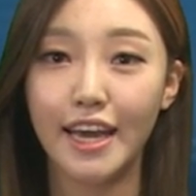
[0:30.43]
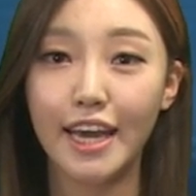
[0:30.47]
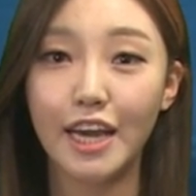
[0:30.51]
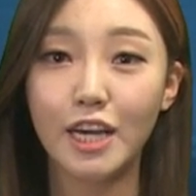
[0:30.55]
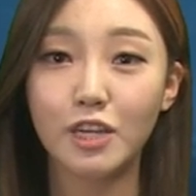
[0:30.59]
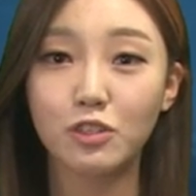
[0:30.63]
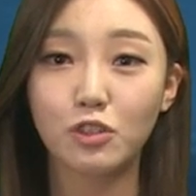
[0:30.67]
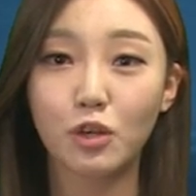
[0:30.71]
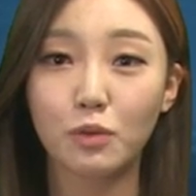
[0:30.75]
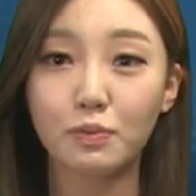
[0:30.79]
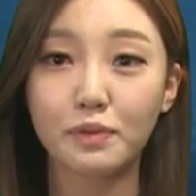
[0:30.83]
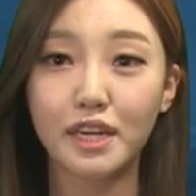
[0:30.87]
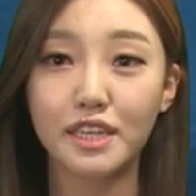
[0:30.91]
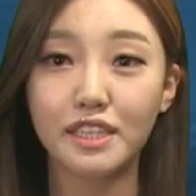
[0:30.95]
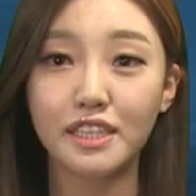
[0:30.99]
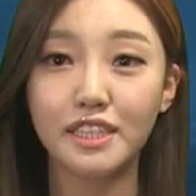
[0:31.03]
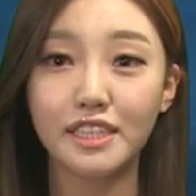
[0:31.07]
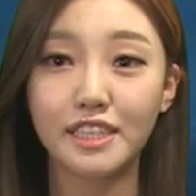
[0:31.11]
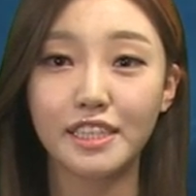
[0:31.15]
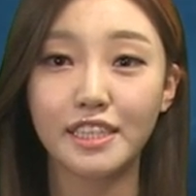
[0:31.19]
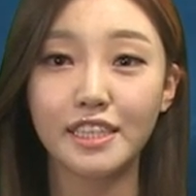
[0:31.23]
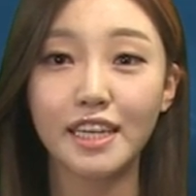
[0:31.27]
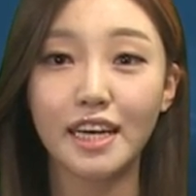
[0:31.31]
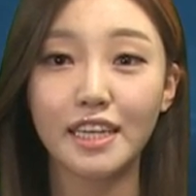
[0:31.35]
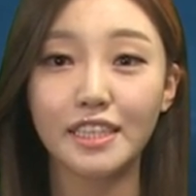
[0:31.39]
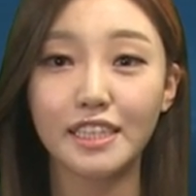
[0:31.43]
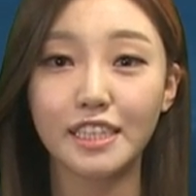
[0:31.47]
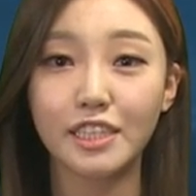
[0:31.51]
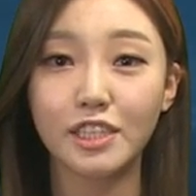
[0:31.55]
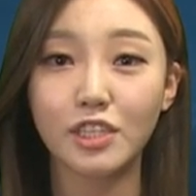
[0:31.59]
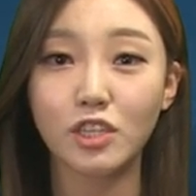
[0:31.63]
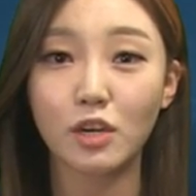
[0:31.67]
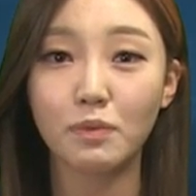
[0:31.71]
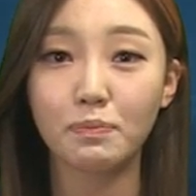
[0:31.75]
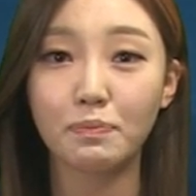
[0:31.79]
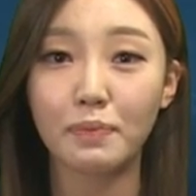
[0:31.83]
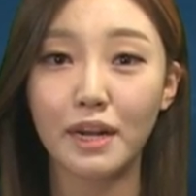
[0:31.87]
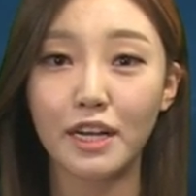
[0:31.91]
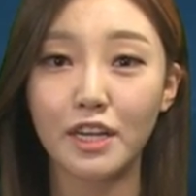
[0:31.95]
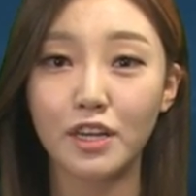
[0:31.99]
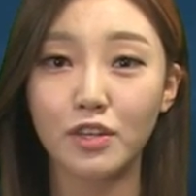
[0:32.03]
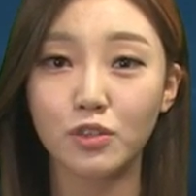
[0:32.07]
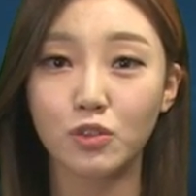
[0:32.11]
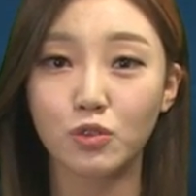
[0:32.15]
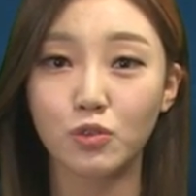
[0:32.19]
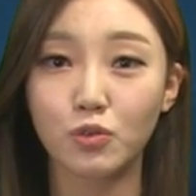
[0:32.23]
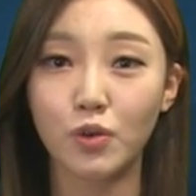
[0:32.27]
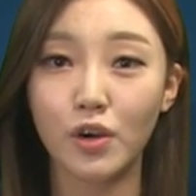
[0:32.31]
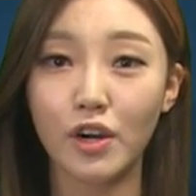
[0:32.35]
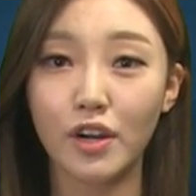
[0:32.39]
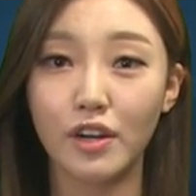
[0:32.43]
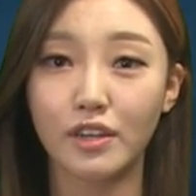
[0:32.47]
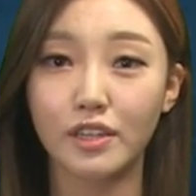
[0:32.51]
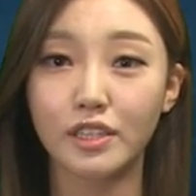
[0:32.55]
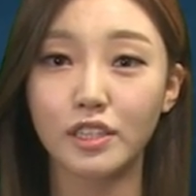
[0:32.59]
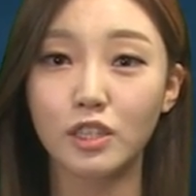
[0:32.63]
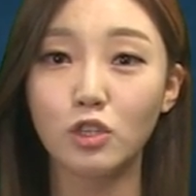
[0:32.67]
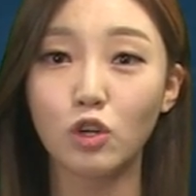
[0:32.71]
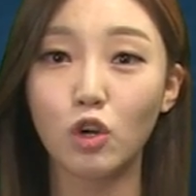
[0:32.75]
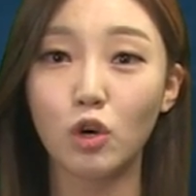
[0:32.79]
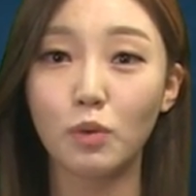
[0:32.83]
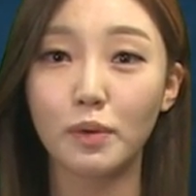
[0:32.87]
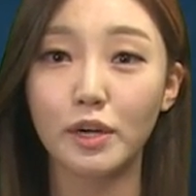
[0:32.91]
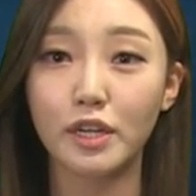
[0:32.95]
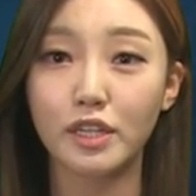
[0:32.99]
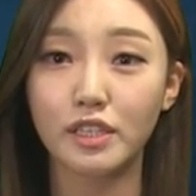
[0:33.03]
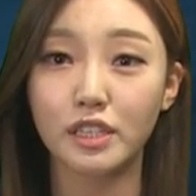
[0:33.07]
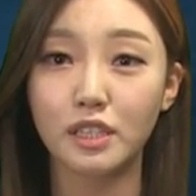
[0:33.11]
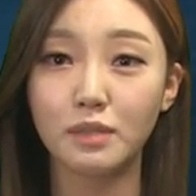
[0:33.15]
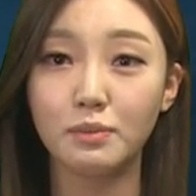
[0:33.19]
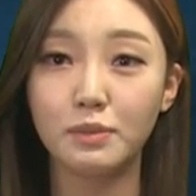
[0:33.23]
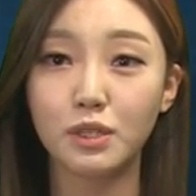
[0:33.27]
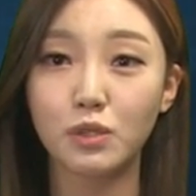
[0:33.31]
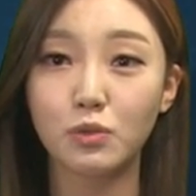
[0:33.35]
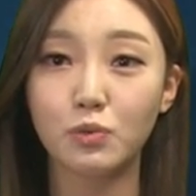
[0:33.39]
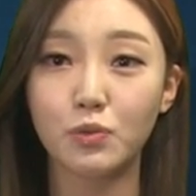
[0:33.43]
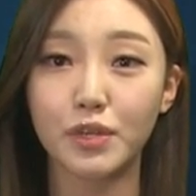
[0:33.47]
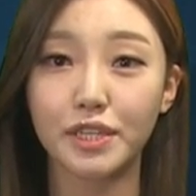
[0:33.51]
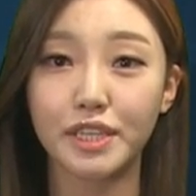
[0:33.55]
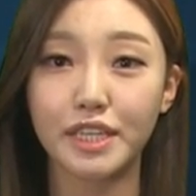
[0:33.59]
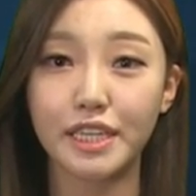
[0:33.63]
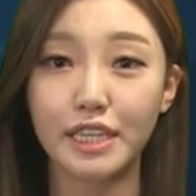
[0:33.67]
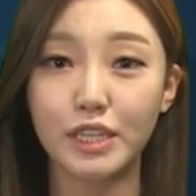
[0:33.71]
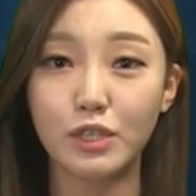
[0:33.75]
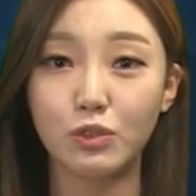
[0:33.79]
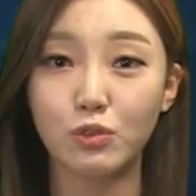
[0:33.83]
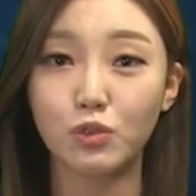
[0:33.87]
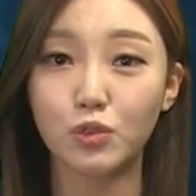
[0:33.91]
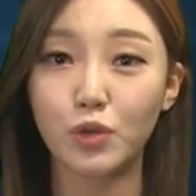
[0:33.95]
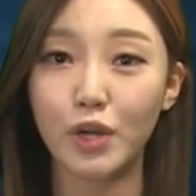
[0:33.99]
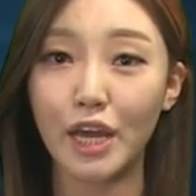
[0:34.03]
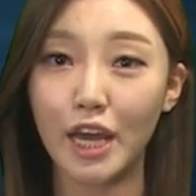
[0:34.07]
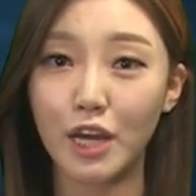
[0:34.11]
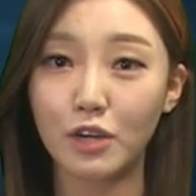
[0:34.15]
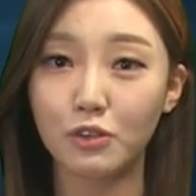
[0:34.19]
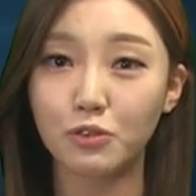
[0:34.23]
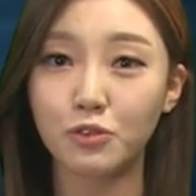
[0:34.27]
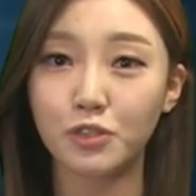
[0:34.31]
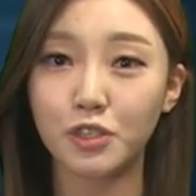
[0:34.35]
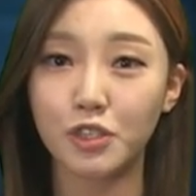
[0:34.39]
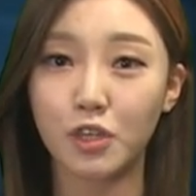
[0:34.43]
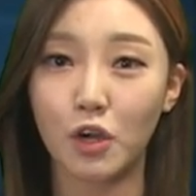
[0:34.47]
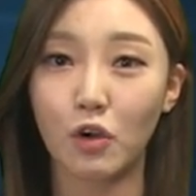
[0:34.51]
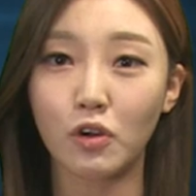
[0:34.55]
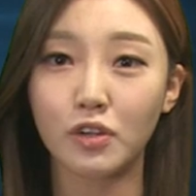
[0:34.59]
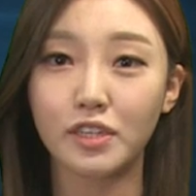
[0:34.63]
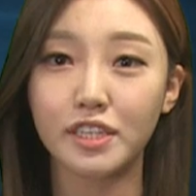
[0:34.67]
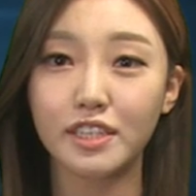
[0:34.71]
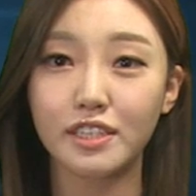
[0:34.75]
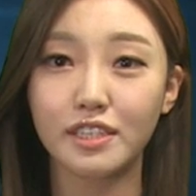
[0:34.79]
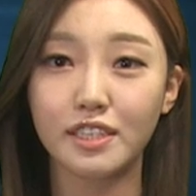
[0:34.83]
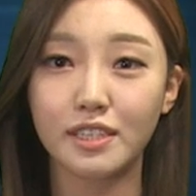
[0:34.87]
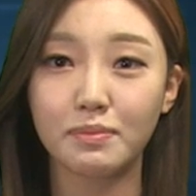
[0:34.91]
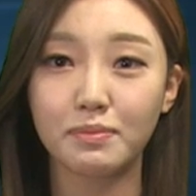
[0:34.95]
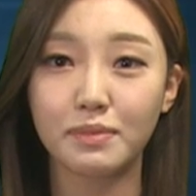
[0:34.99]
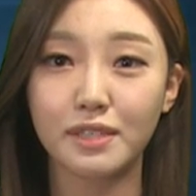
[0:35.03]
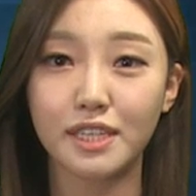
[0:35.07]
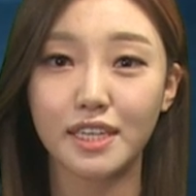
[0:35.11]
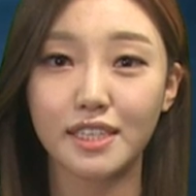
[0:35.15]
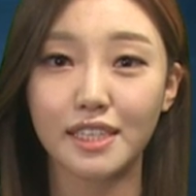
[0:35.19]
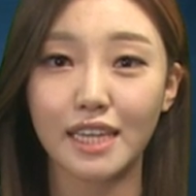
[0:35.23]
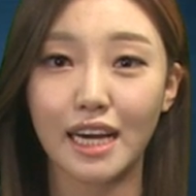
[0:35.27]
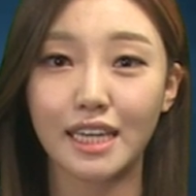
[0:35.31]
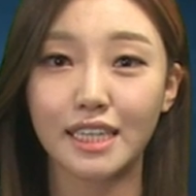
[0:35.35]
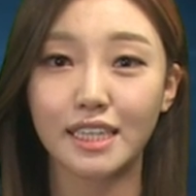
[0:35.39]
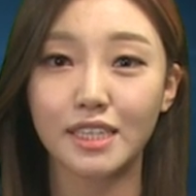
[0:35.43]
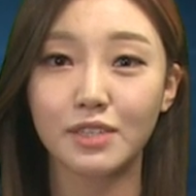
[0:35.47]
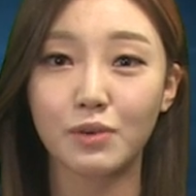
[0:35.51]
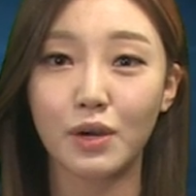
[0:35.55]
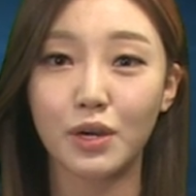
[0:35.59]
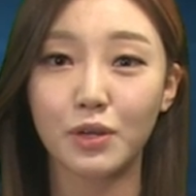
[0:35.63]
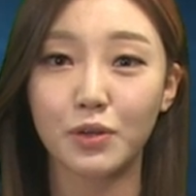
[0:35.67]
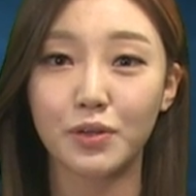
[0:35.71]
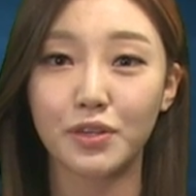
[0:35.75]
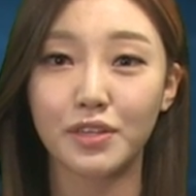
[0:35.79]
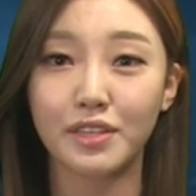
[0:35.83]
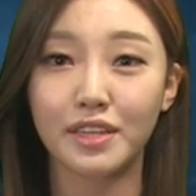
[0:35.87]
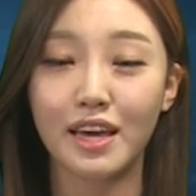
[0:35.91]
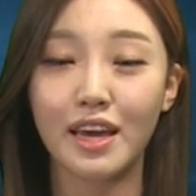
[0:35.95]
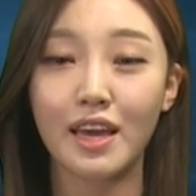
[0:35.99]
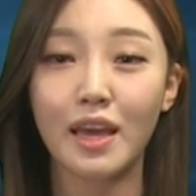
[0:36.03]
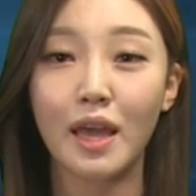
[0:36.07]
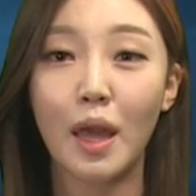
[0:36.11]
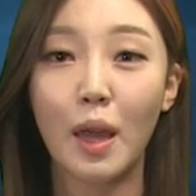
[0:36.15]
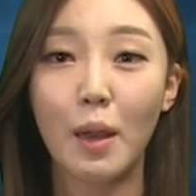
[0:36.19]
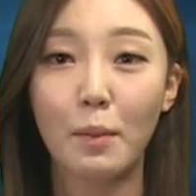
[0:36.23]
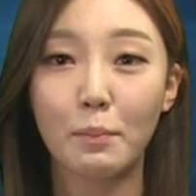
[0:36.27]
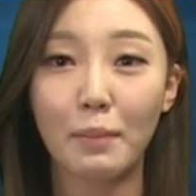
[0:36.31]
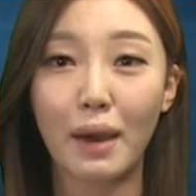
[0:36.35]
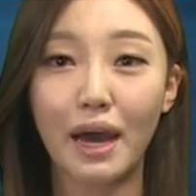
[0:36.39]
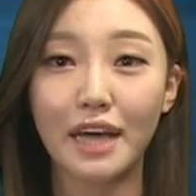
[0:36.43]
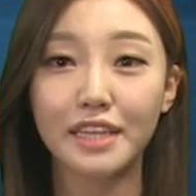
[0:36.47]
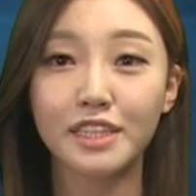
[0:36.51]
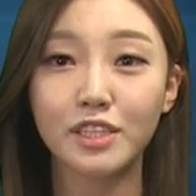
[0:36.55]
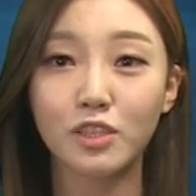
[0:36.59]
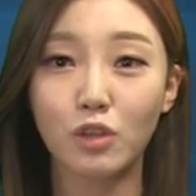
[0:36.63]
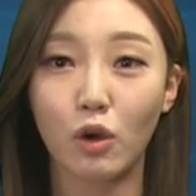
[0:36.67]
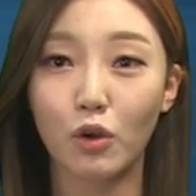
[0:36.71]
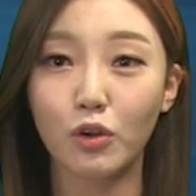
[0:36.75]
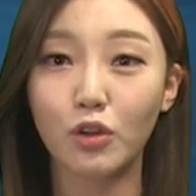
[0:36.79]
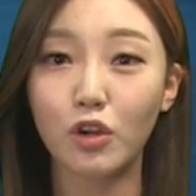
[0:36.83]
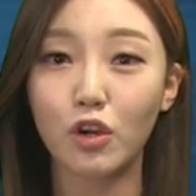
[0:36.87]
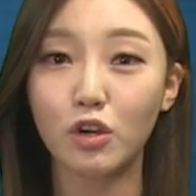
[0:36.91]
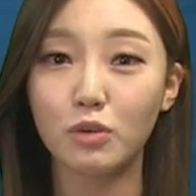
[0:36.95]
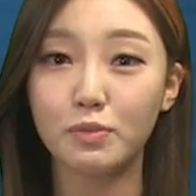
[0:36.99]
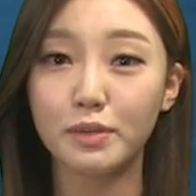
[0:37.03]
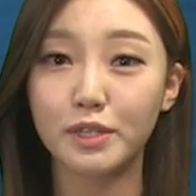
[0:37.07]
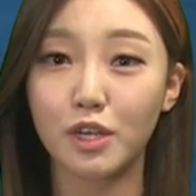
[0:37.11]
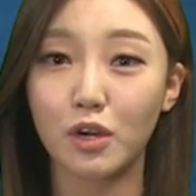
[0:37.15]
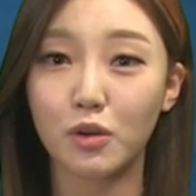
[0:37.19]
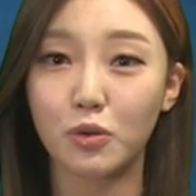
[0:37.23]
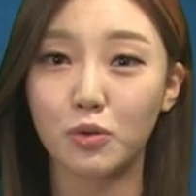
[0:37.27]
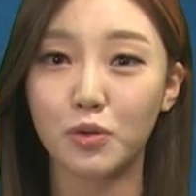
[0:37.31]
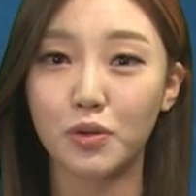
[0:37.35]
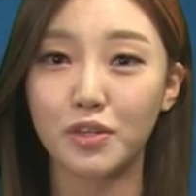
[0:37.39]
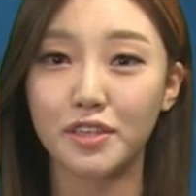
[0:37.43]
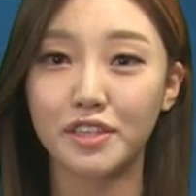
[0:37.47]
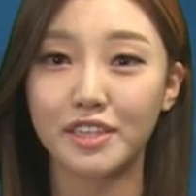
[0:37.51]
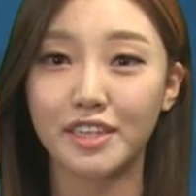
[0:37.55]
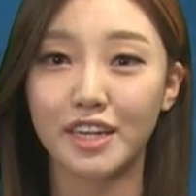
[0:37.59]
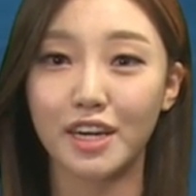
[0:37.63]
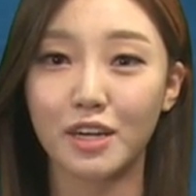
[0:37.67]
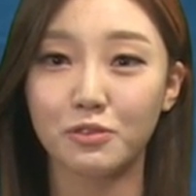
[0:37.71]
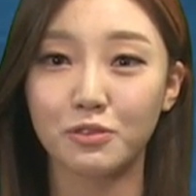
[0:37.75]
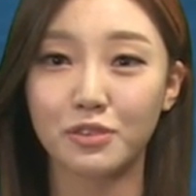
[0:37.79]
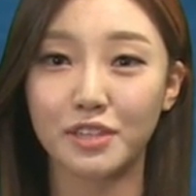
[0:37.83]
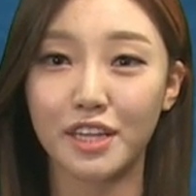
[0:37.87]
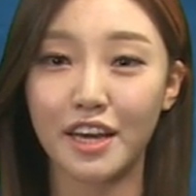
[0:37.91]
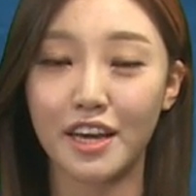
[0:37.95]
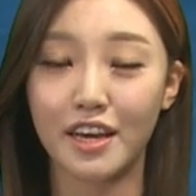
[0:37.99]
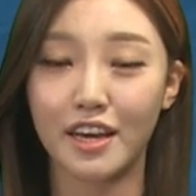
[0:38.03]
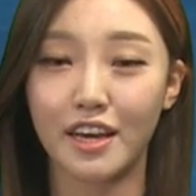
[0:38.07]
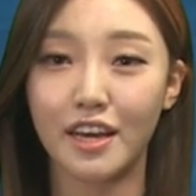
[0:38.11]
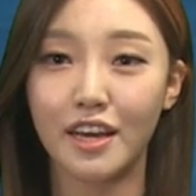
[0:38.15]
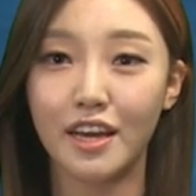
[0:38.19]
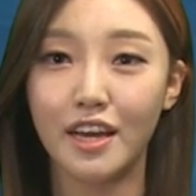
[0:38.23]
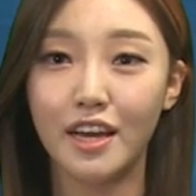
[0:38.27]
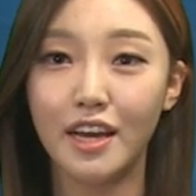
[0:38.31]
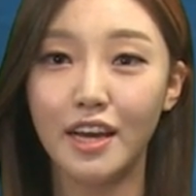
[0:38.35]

해운업계는 지난 이천팔년 구월 글로벌 금융위기 이후 해운 경기 침체 장기화로 인해 많은 어려움을 겪고 있는 가운데